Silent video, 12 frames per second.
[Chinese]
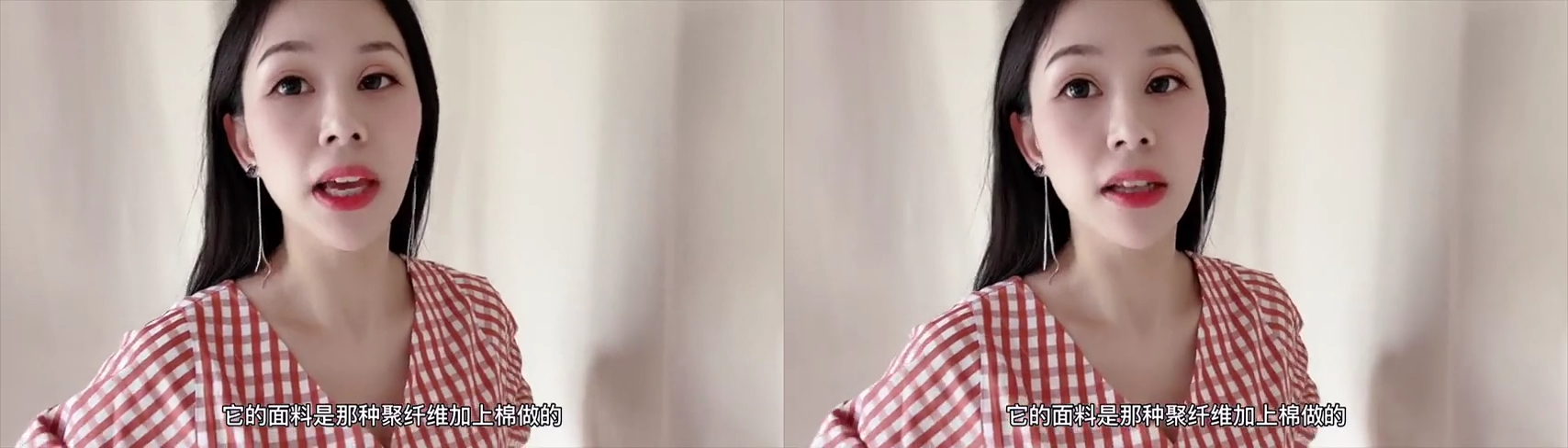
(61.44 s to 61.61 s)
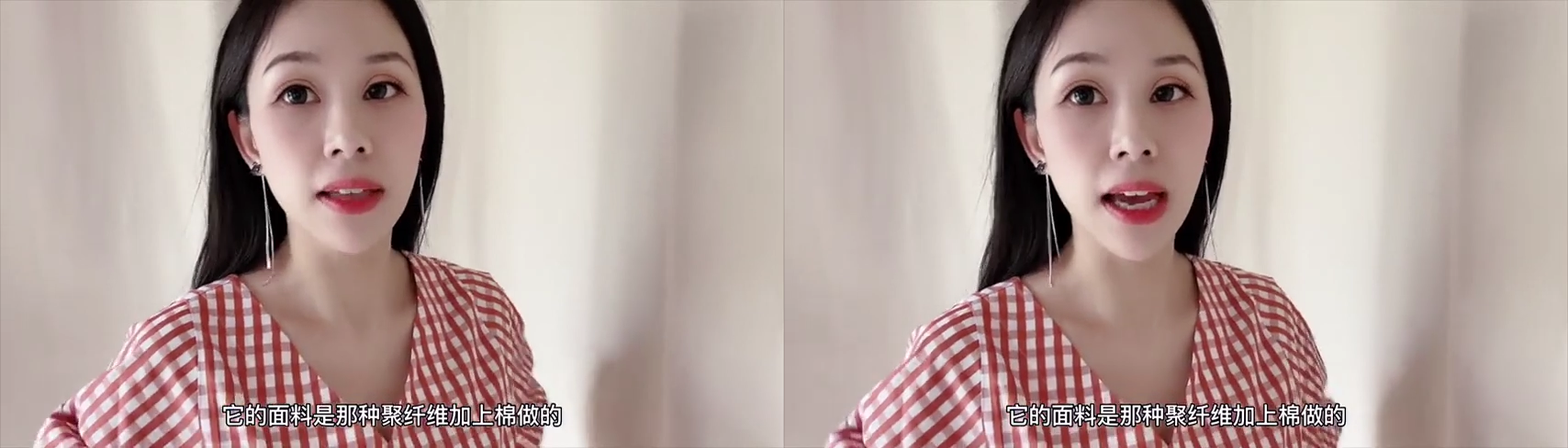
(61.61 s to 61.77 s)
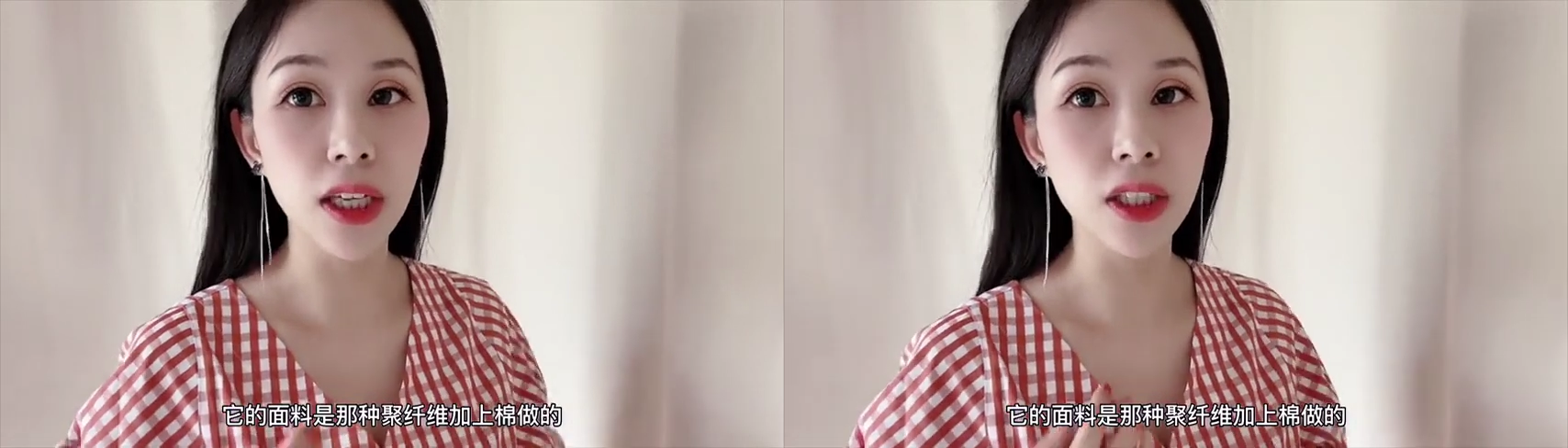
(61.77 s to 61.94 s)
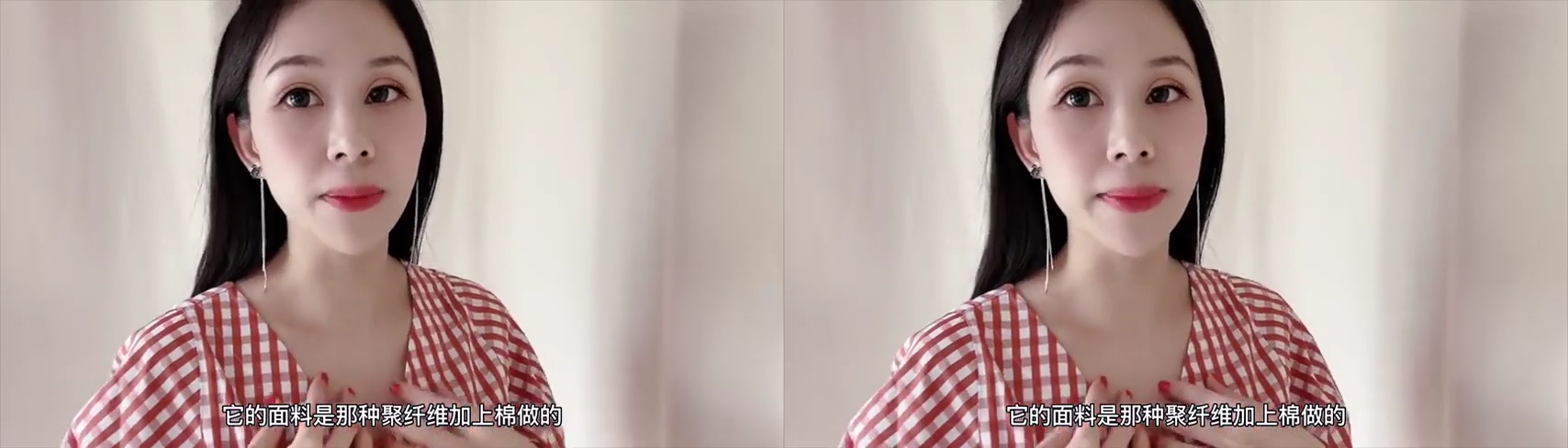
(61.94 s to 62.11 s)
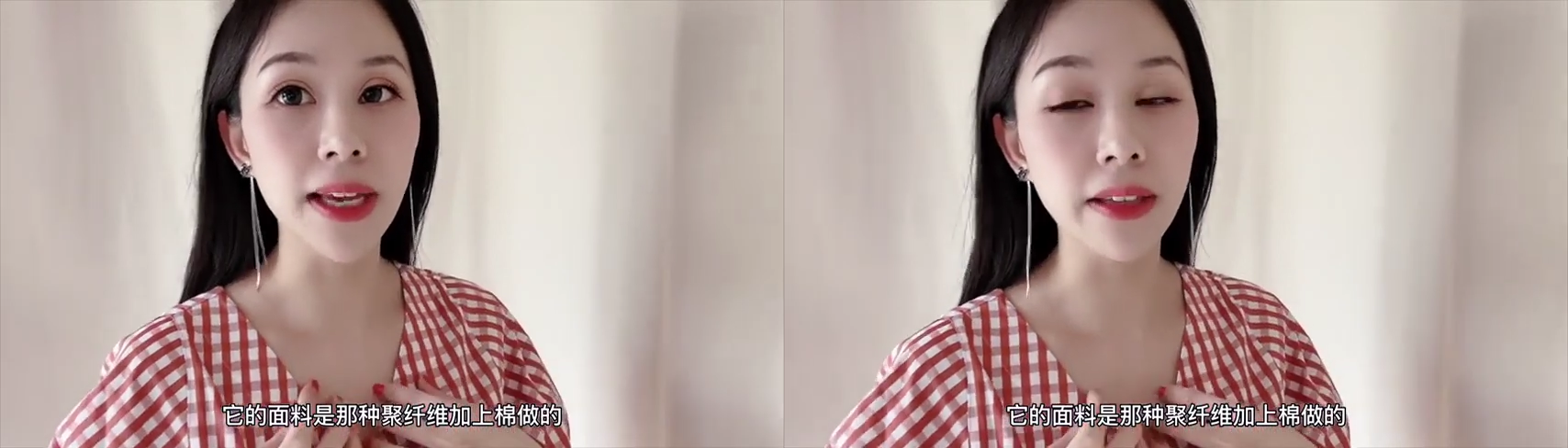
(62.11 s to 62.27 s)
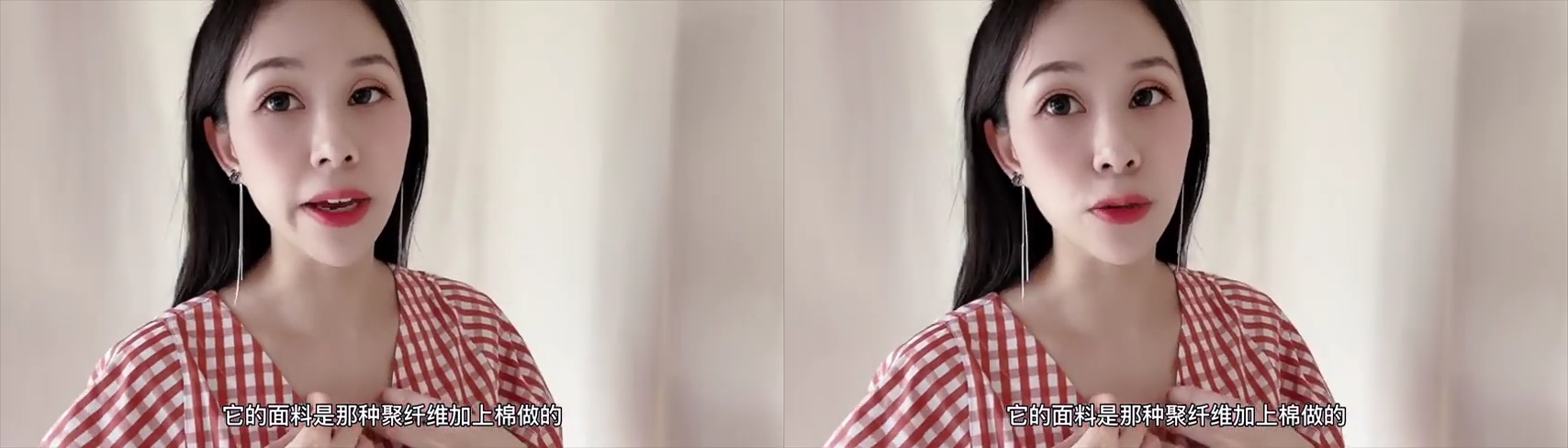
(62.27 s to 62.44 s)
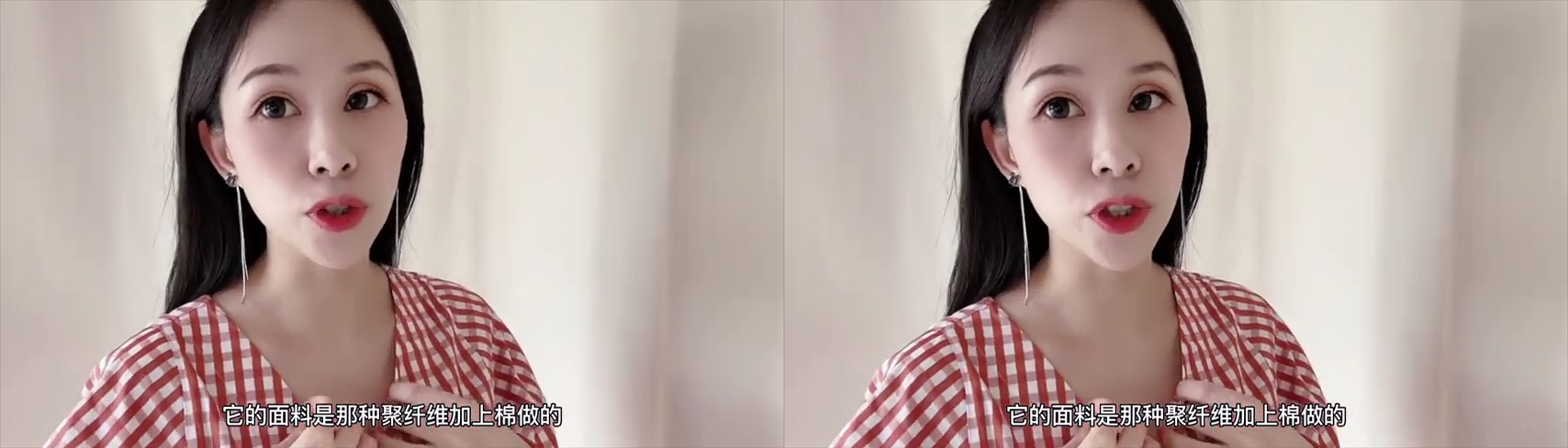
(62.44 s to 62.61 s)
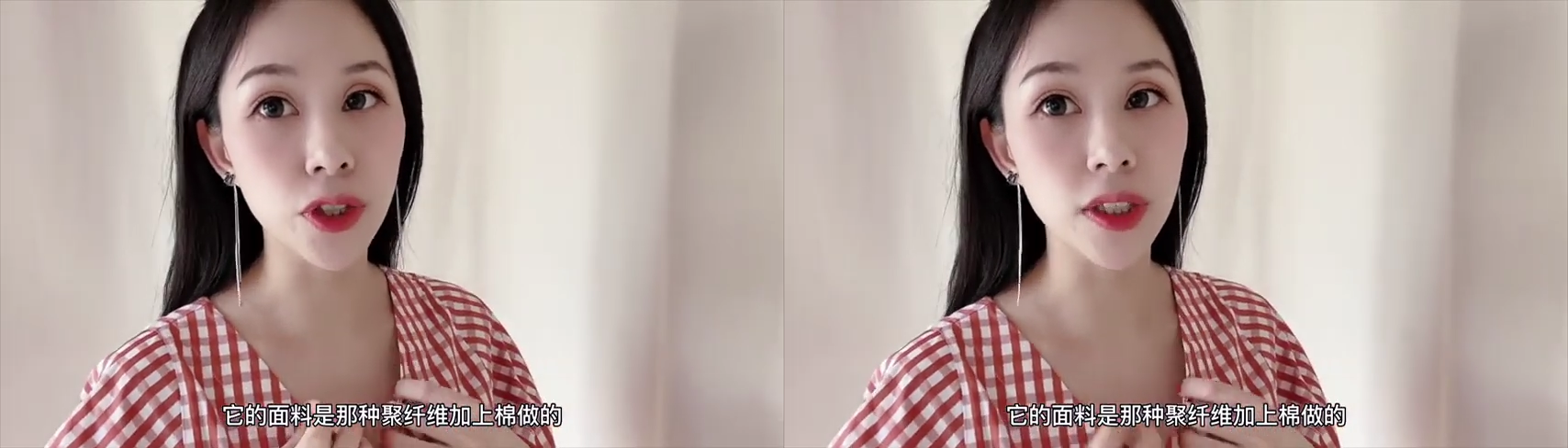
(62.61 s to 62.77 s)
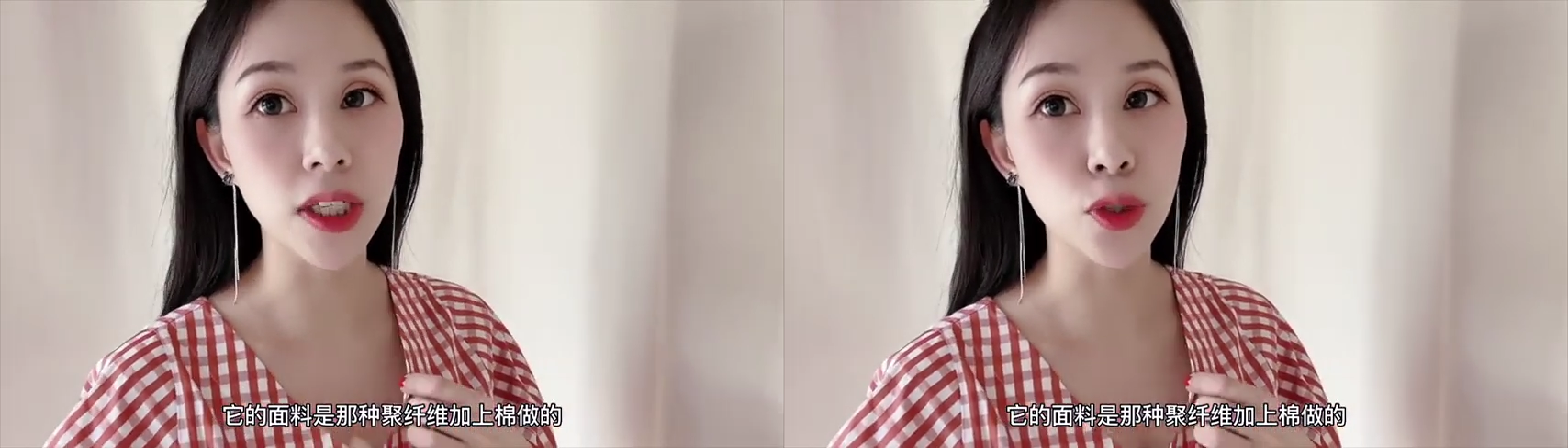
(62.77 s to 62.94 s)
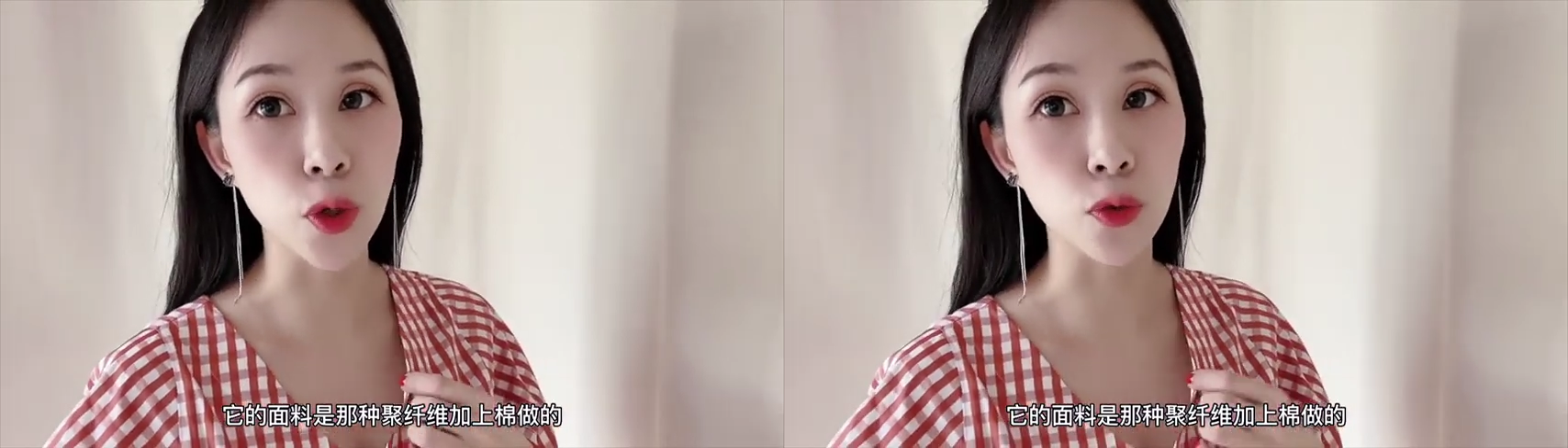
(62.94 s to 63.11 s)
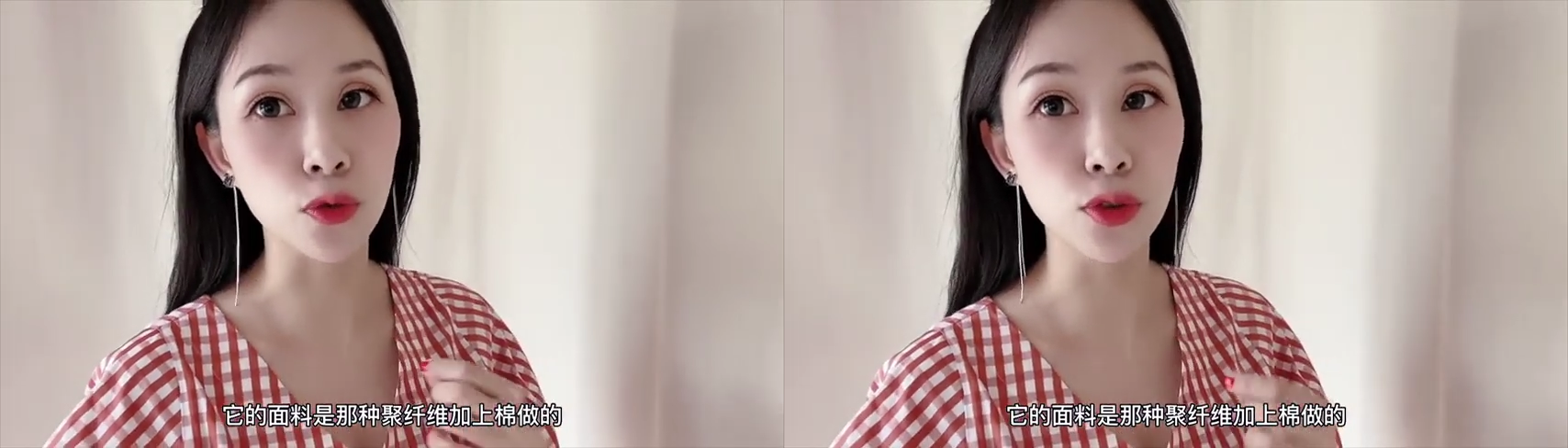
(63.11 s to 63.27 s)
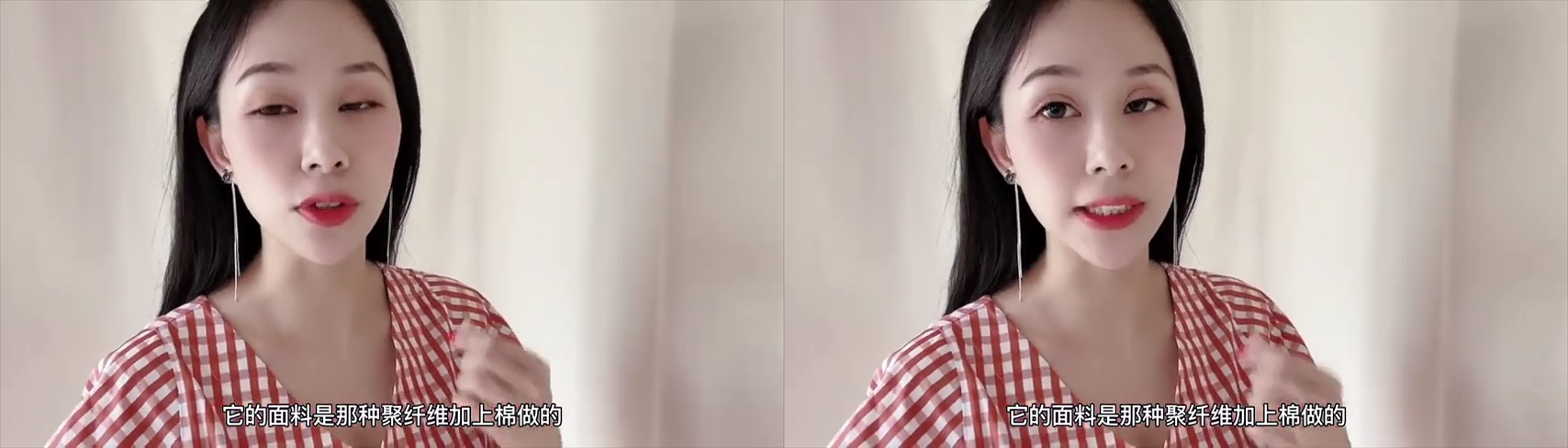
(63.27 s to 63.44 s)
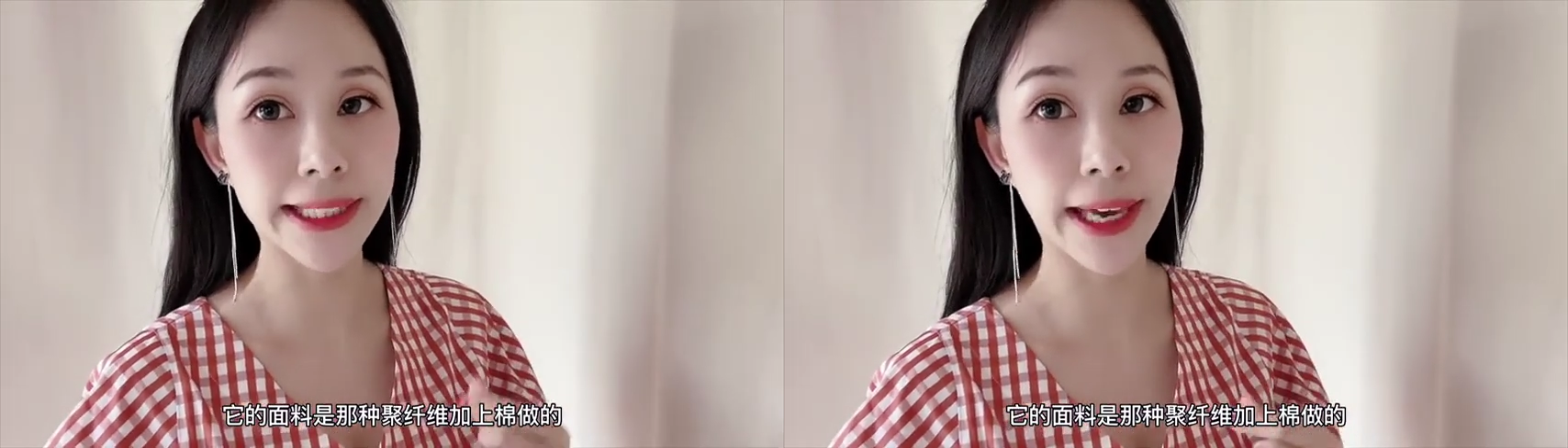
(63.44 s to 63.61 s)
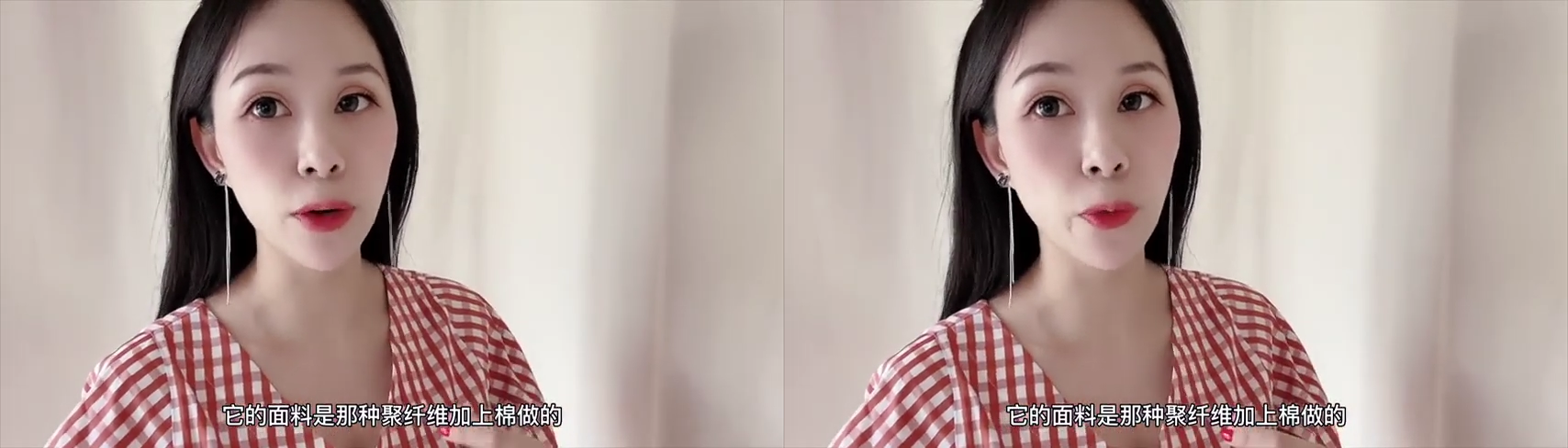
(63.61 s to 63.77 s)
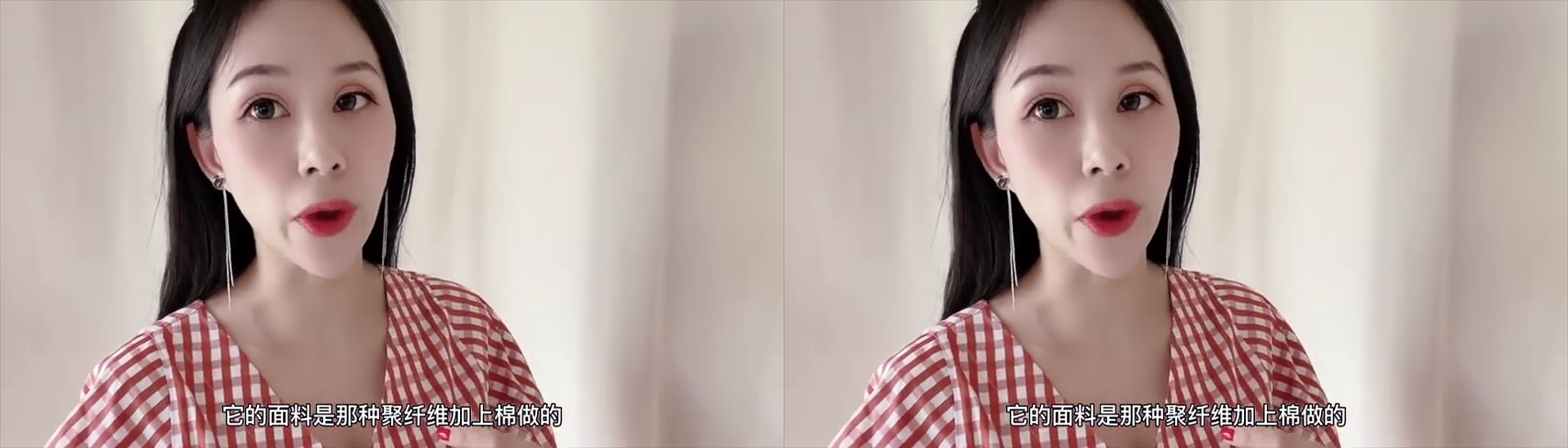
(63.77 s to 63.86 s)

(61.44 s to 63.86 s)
它的面料是那种聚酯纤